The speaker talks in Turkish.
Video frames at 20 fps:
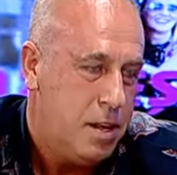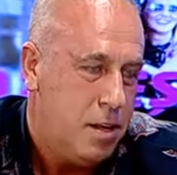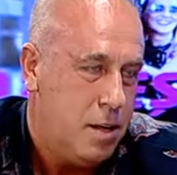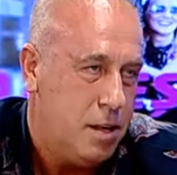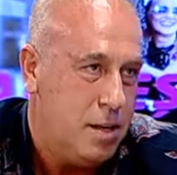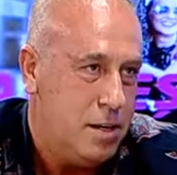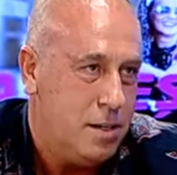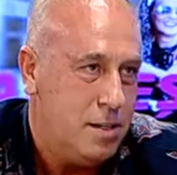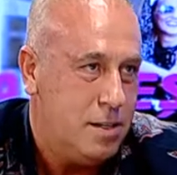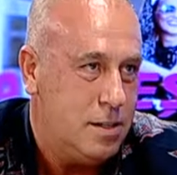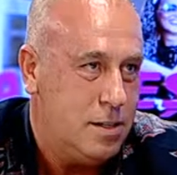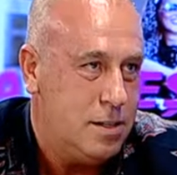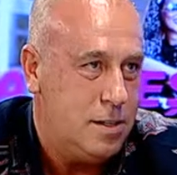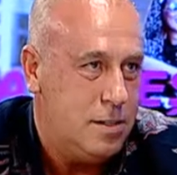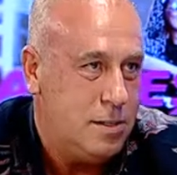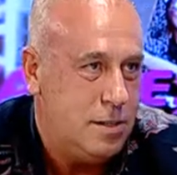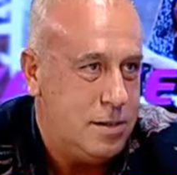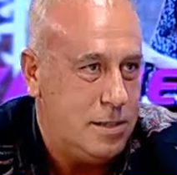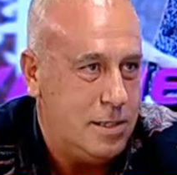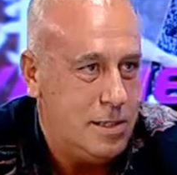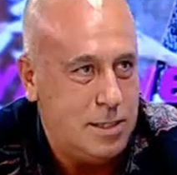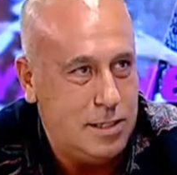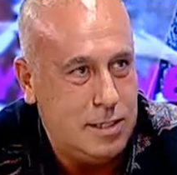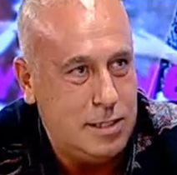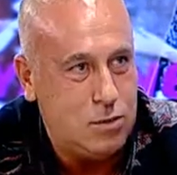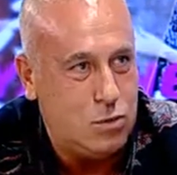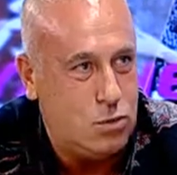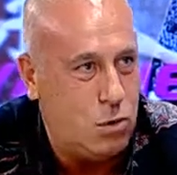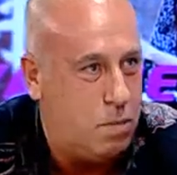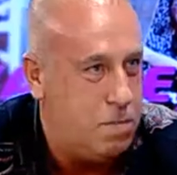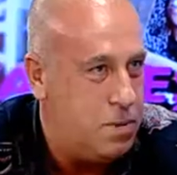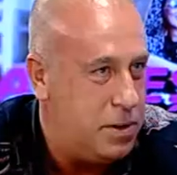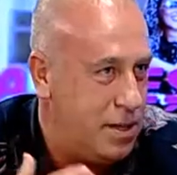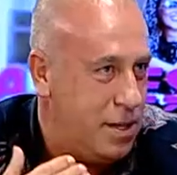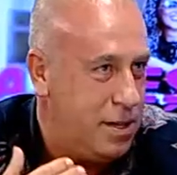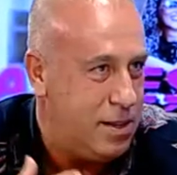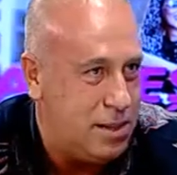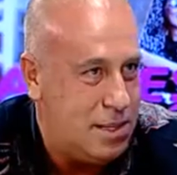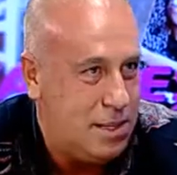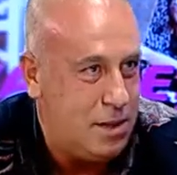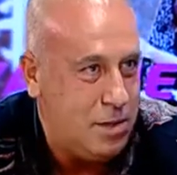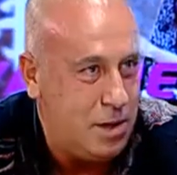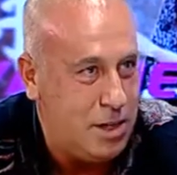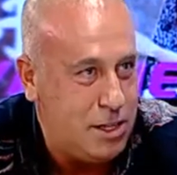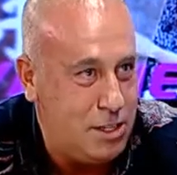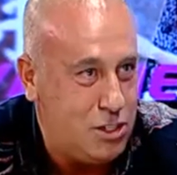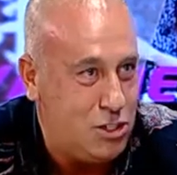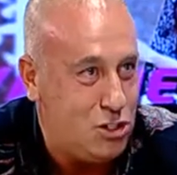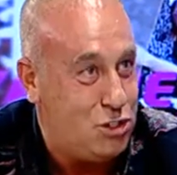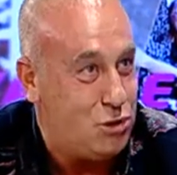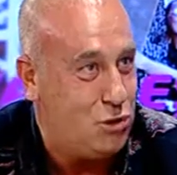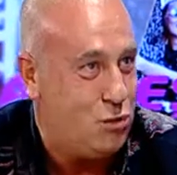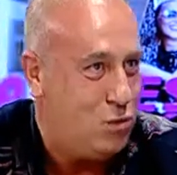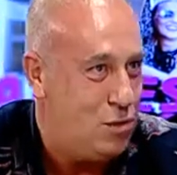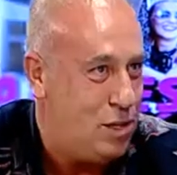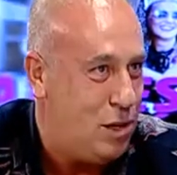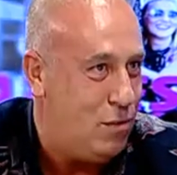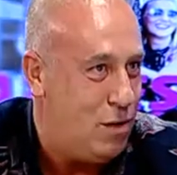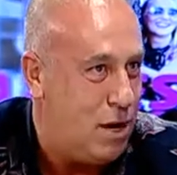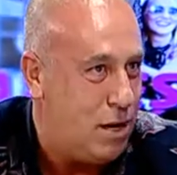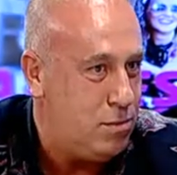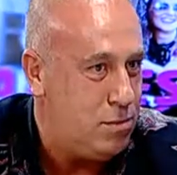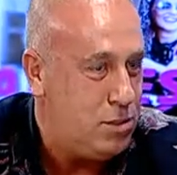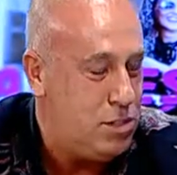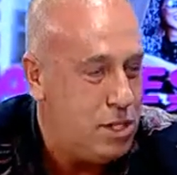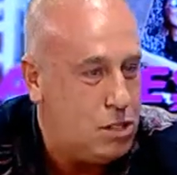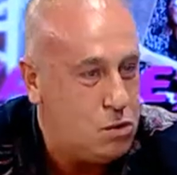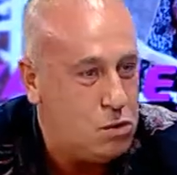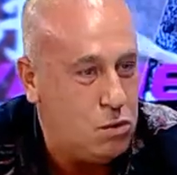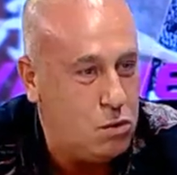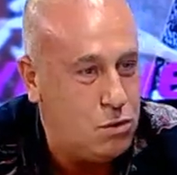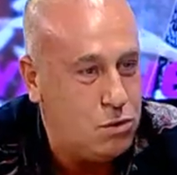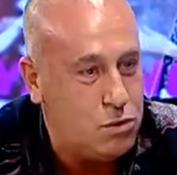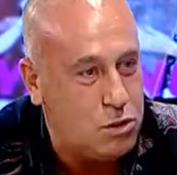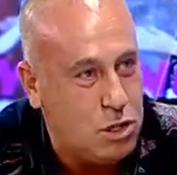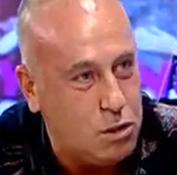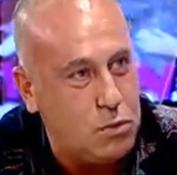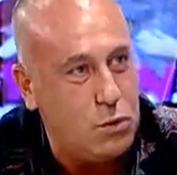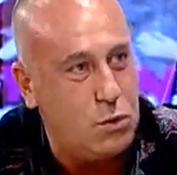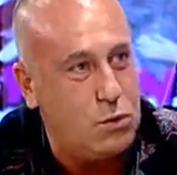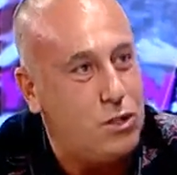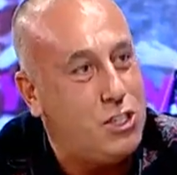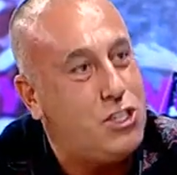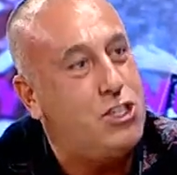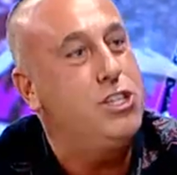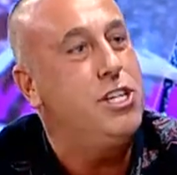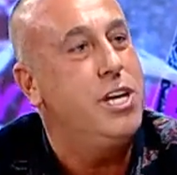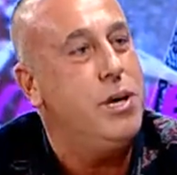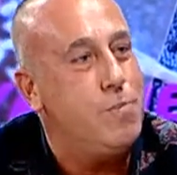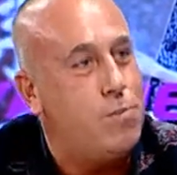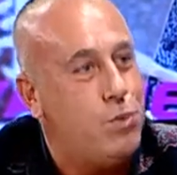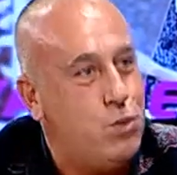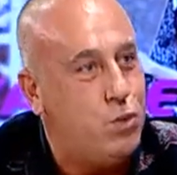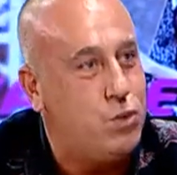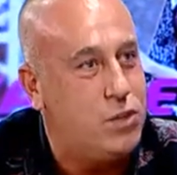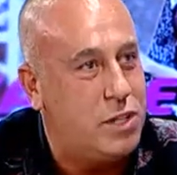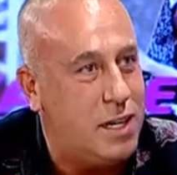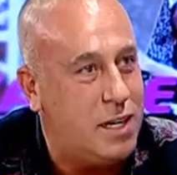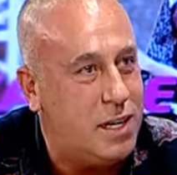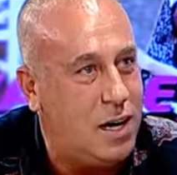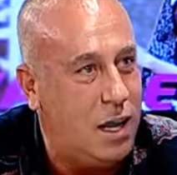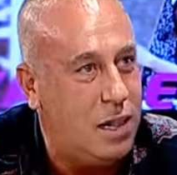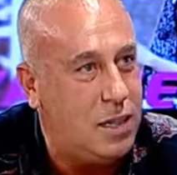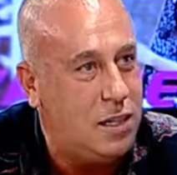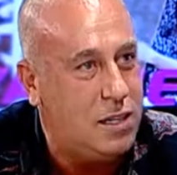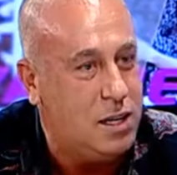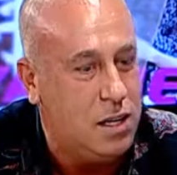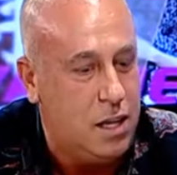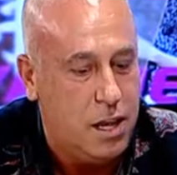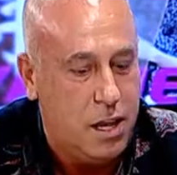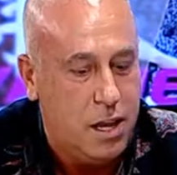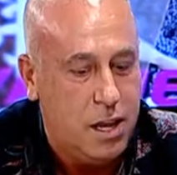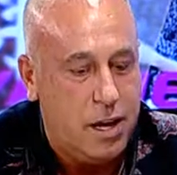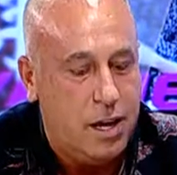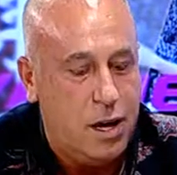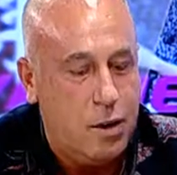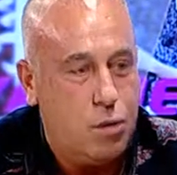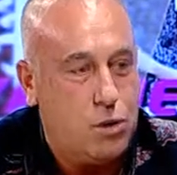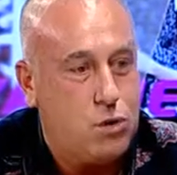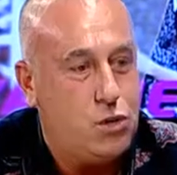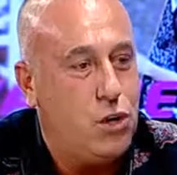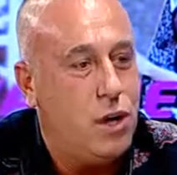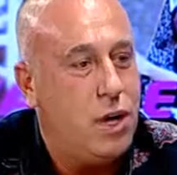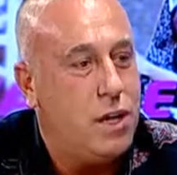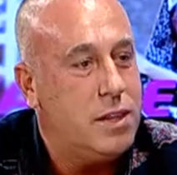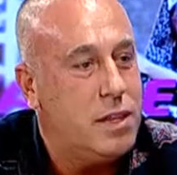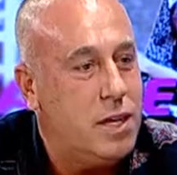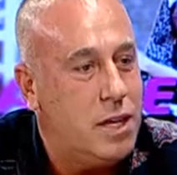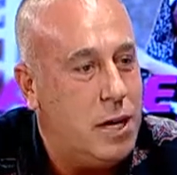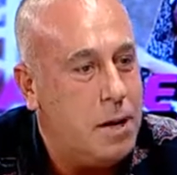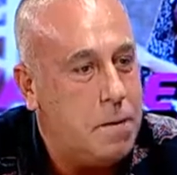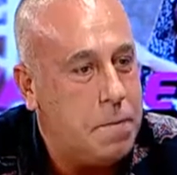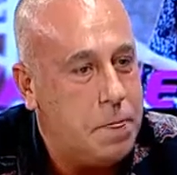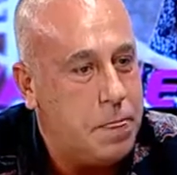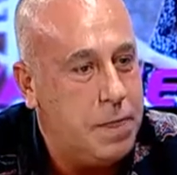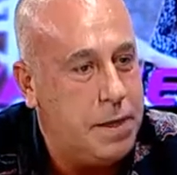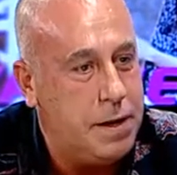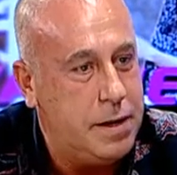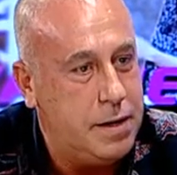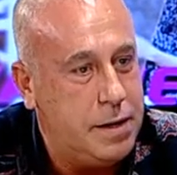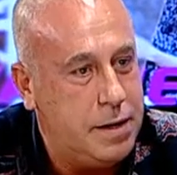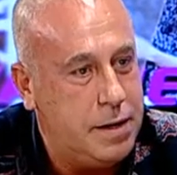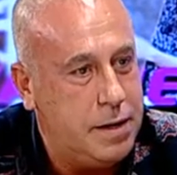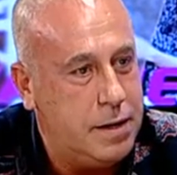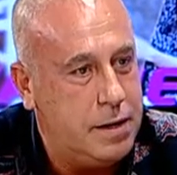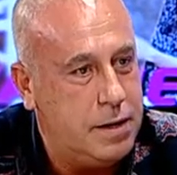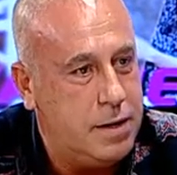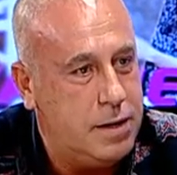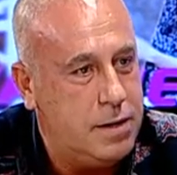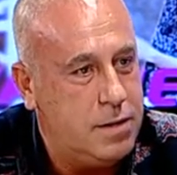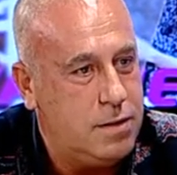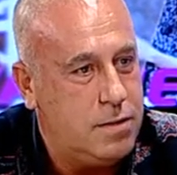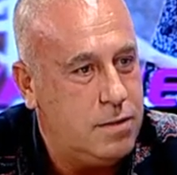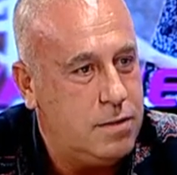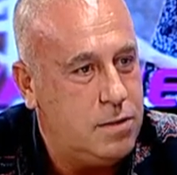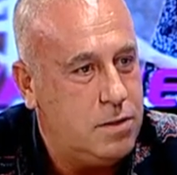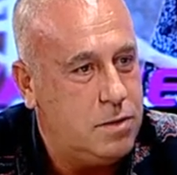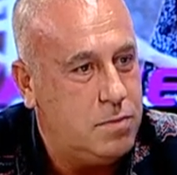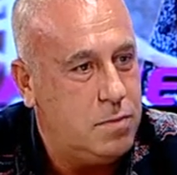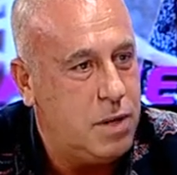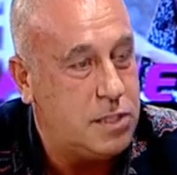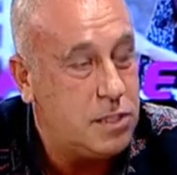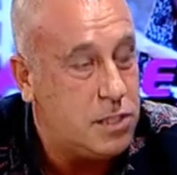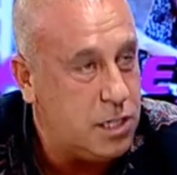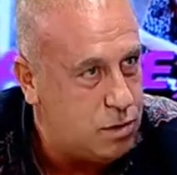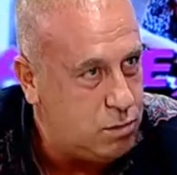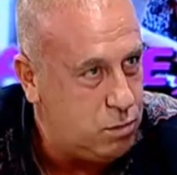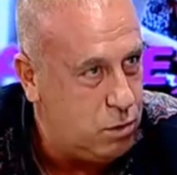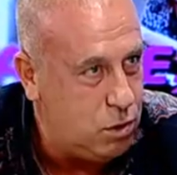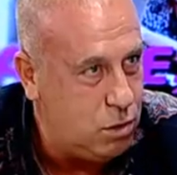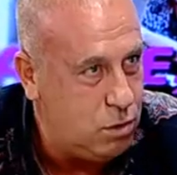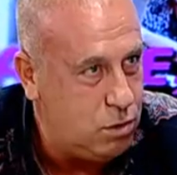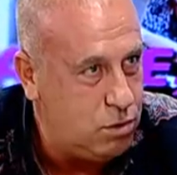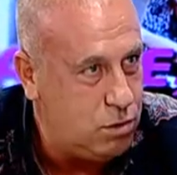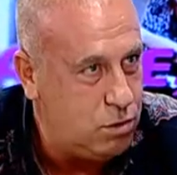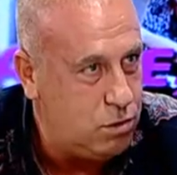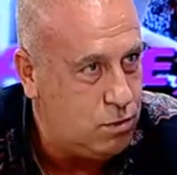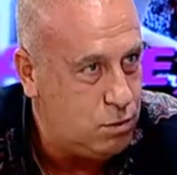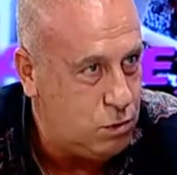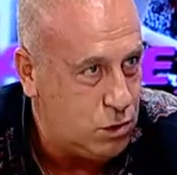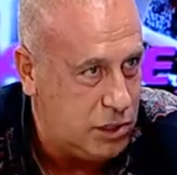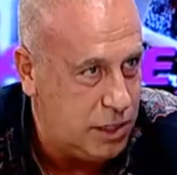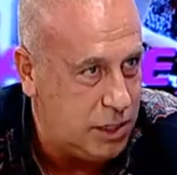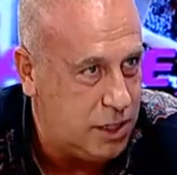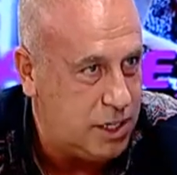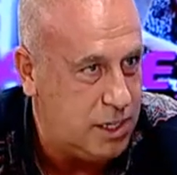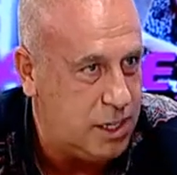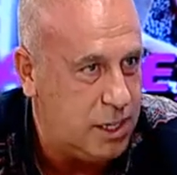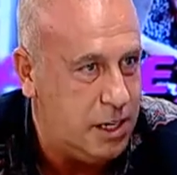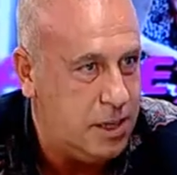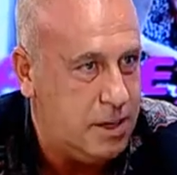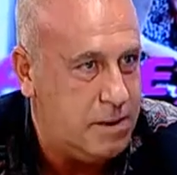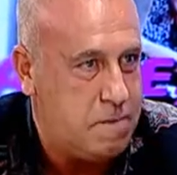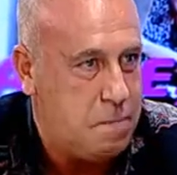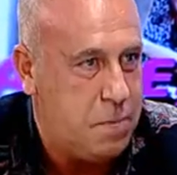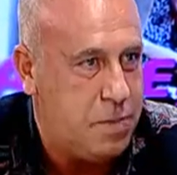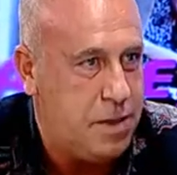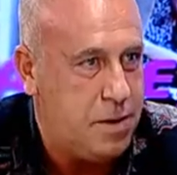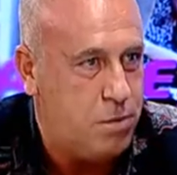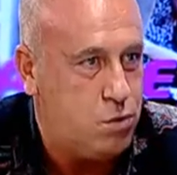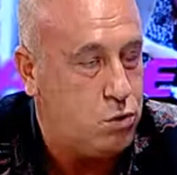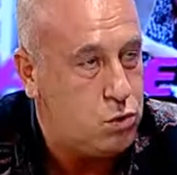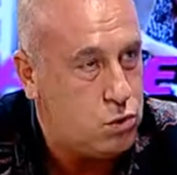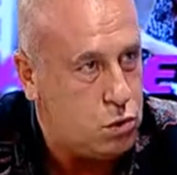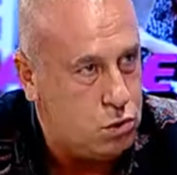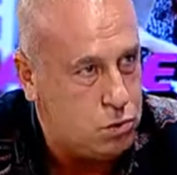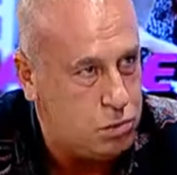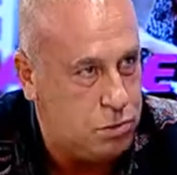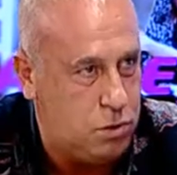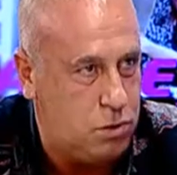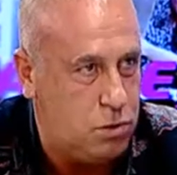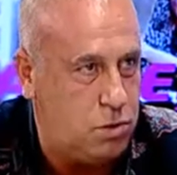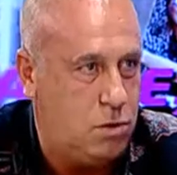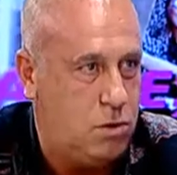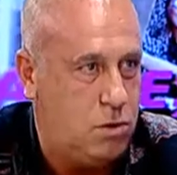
Ee, e, sizinle sohbet ettik. Hani içinde uhde var mı diye sordunuz Tabii onun içinde hep bir uhde kaldı. Ama şu anda e, basketbol e, Bursa'daki e, Bursa Spor